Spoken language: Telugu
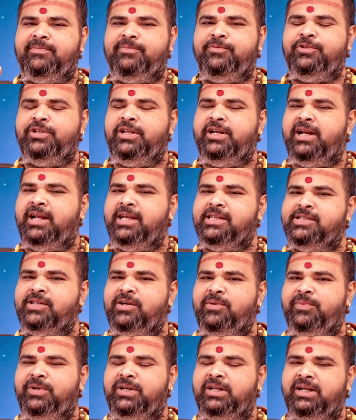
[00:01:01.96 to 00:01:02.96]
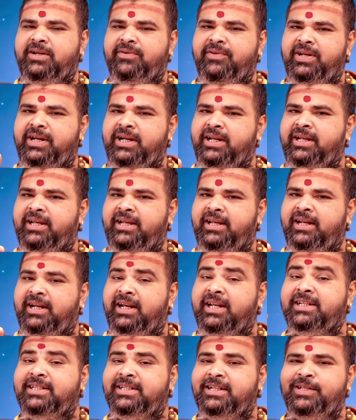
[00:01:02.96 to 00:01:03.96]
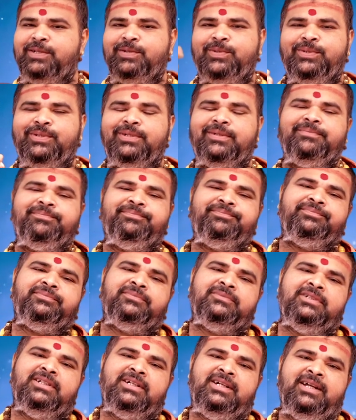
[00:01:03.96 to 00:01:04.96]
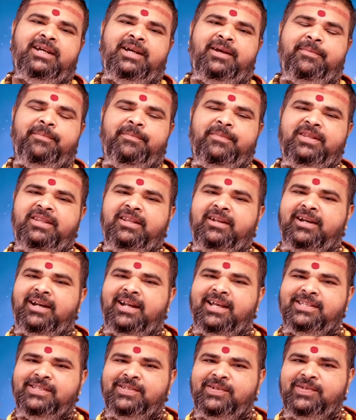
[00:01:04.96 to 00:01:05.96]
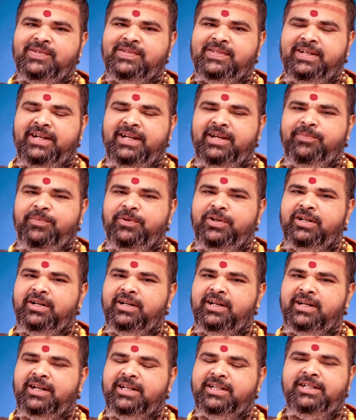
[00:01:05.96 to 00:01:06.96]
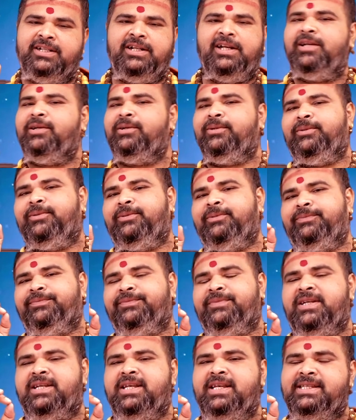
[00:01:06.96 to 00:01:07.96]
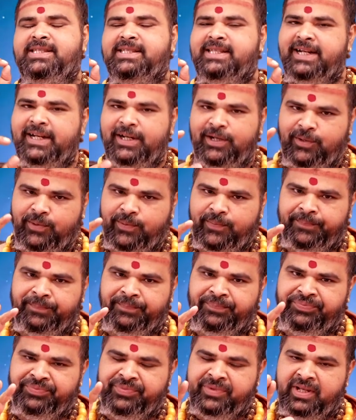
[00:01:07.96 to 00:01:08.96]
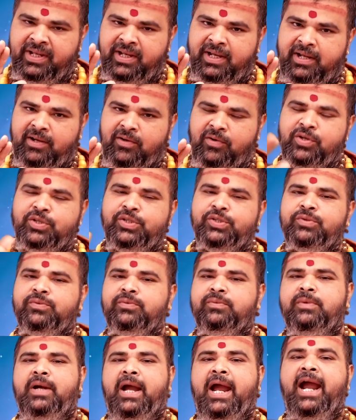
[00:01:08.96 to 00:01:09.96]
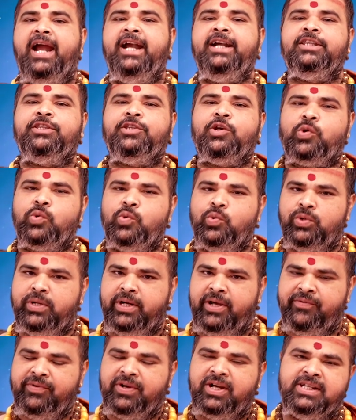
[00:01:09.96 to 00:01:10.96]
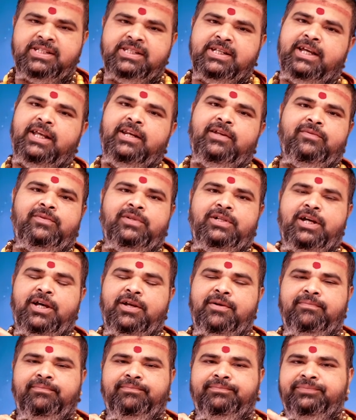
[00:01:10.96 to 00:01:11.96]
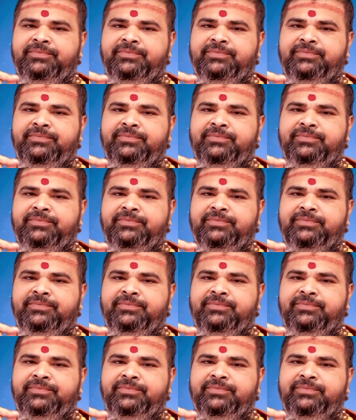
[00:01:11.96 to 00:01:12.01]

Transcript: మిథున రాశిలో పుట్టిన వారి లక్షణాలు చూద్దాం మిథున రాశిలో స్త్రీ పుట్టిన లక్షణాలు స్త్రీలు కొంచెం హైట్ తక్కువ ఉండే అవకాశం కలిగి ఉంటారు